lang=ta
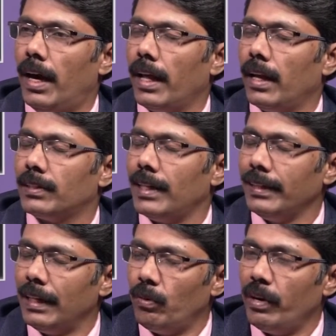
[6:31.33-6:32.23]
ஆனால்
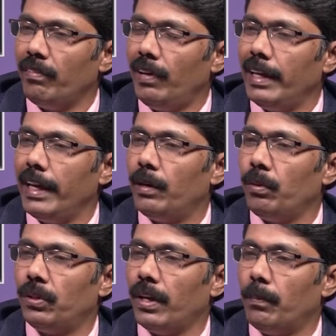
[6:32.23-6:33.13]
சாத்தானுடைய விழுகையை
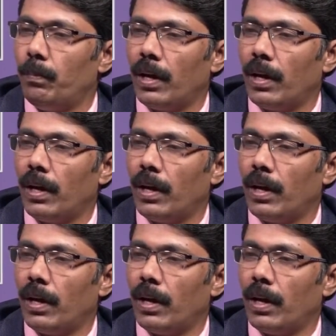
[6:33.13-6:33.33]
குறித்து நாம்